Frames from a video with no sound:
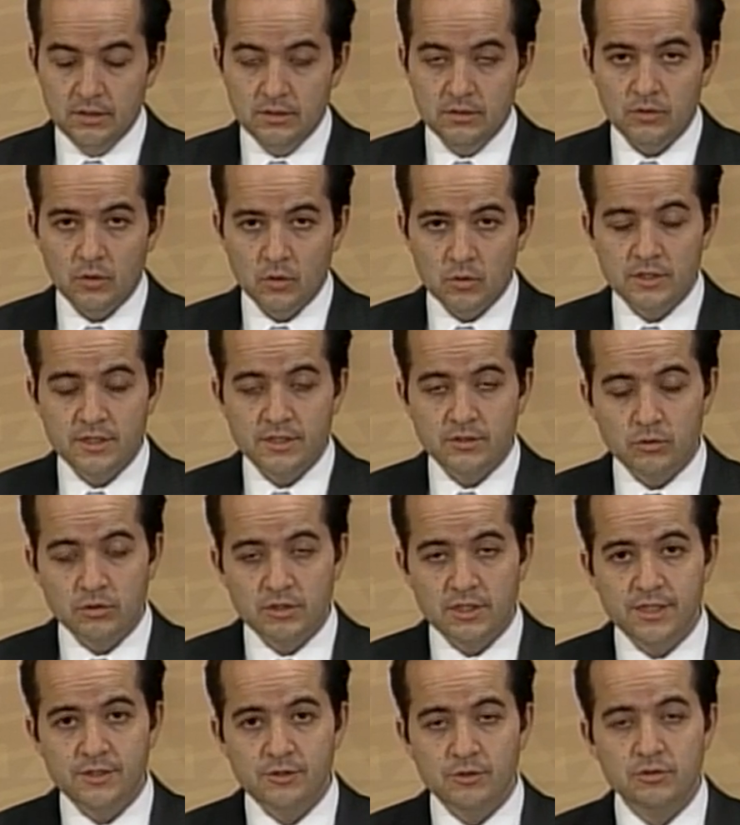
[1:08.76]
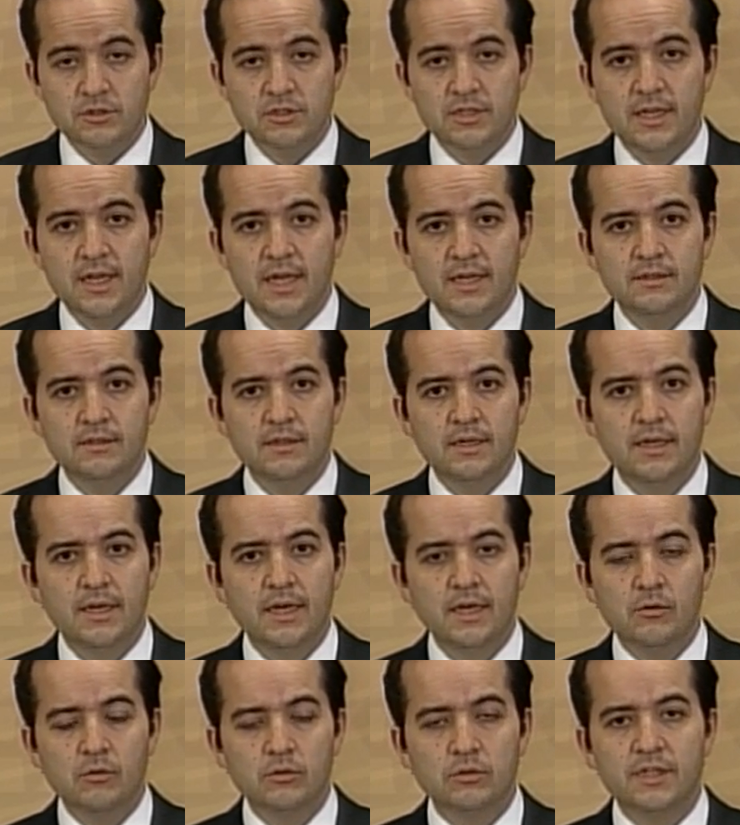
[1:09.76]
Todos estos hechos se dan en
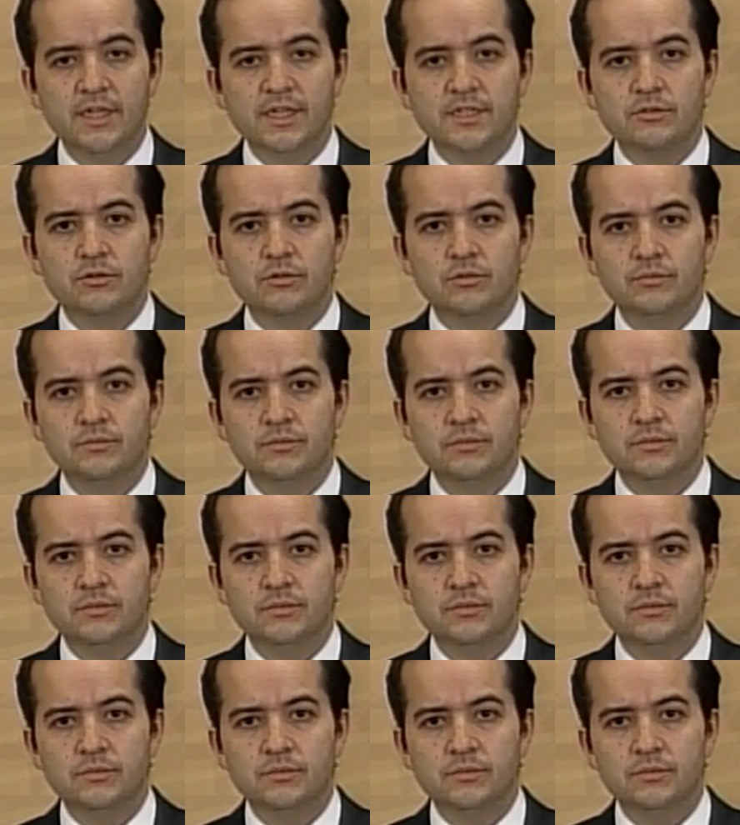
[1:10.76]
el contexto